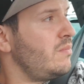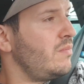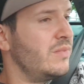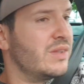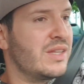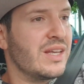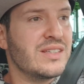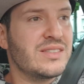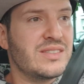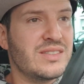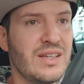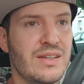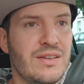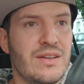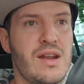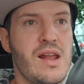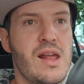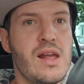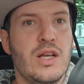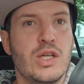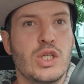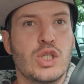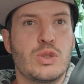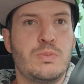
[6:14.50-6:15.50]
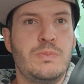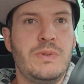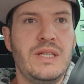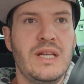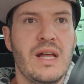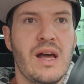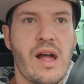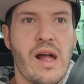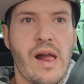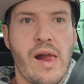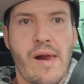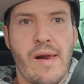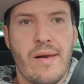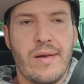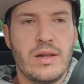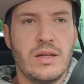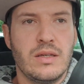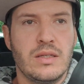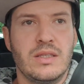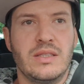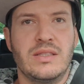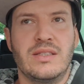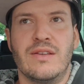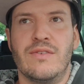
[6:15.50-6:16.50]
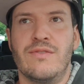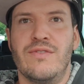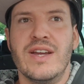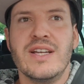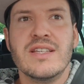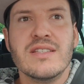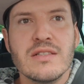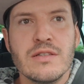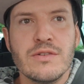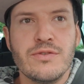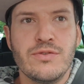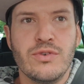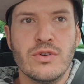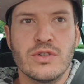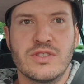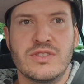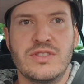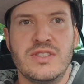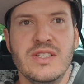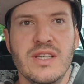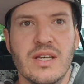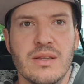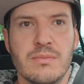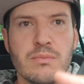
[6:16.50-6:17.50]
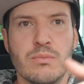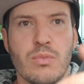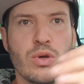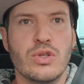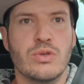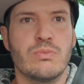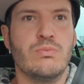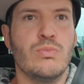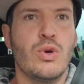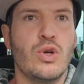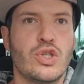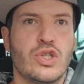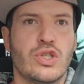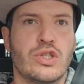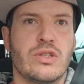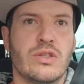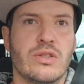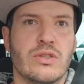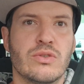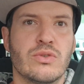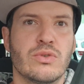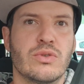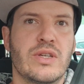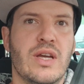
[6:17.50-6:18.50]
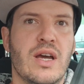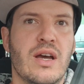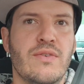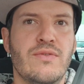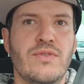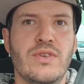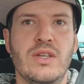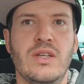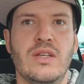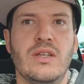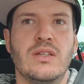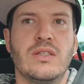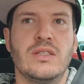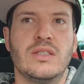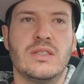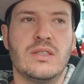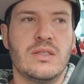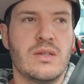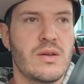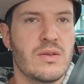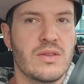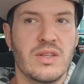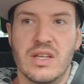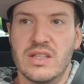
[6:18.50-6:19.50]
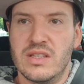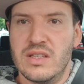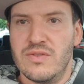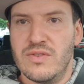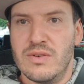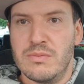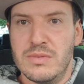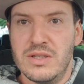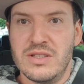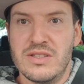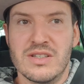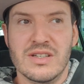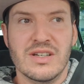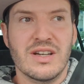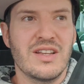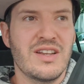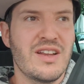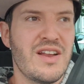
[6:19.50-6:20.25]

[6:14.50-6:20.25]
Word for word: dass dann Spieler äh, den Wechsel forcieren mö möchten, so ja wie äh, dachte er, wie Blitzer,